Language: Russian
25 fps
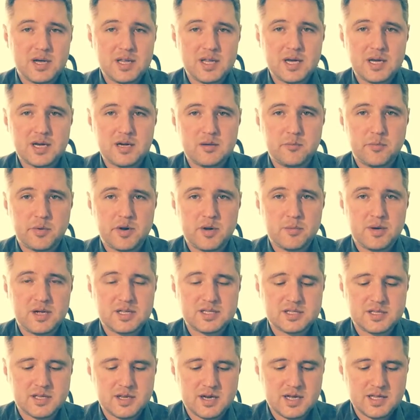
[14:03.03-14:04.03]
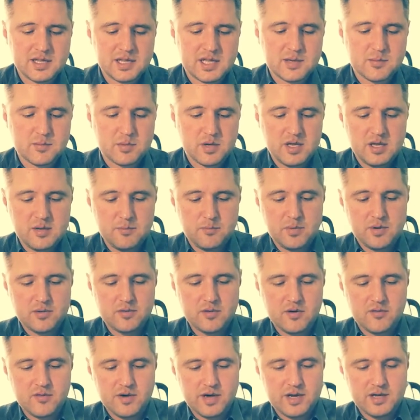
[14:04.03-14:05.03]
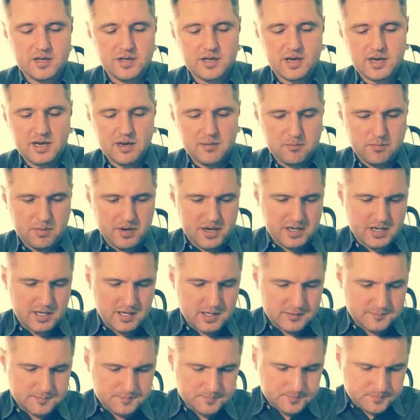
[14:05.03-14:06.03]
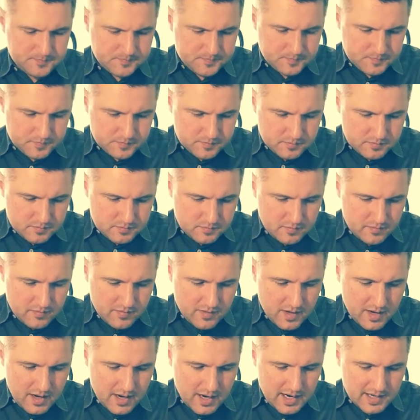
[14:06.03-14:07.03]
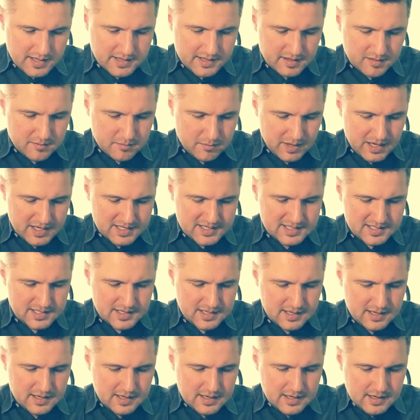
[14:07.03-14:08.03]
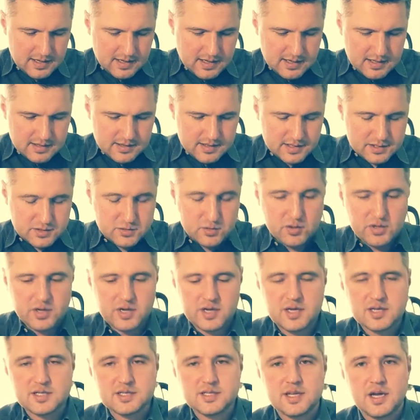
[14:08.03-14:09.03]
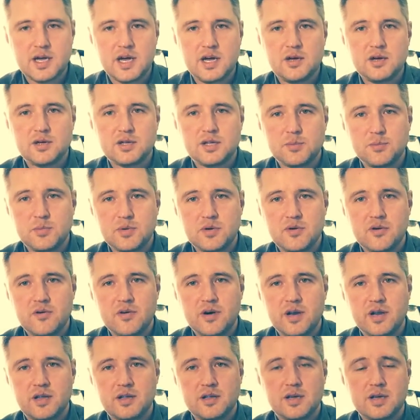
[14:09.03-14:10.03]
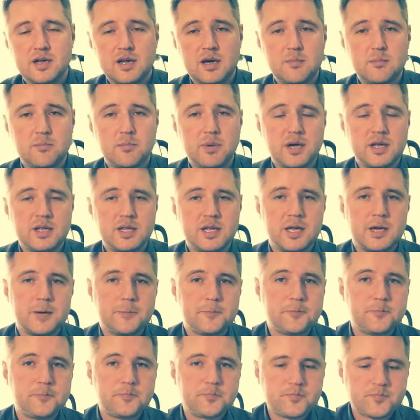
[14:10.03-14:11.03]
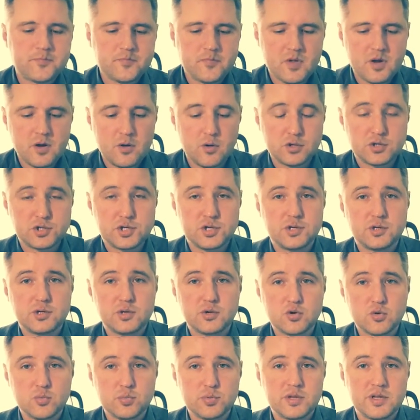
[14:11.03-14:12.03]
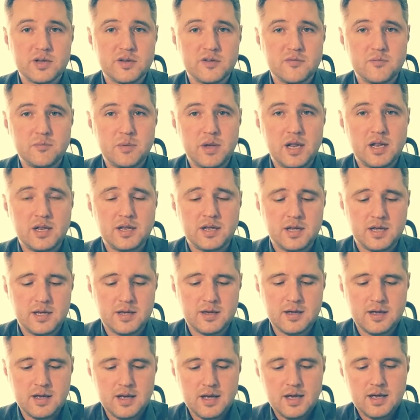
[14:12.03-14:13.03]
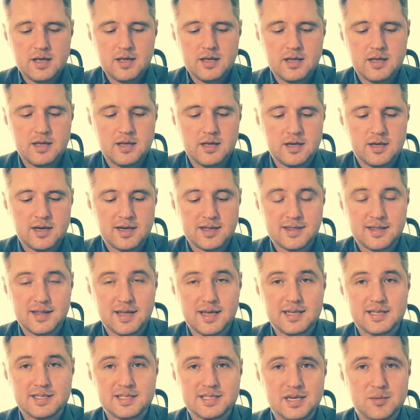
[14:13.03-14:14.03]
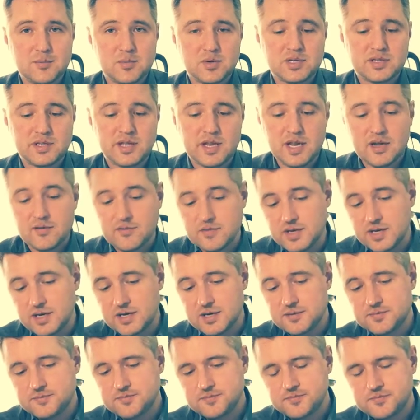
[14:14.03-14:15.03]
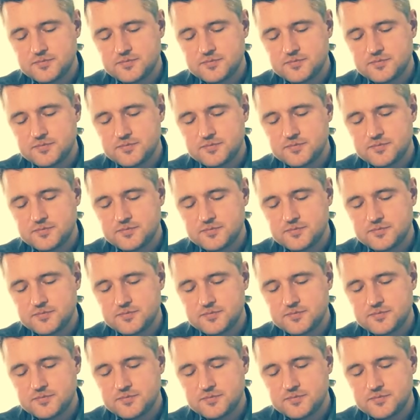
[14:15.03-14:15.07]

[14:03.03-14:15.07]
монахам-премонстрантам и пивоваренной компании Alten Mass. Насколько я знаю, эта пивоваренная компания очень крупная в Бельгии и одна из самых древних.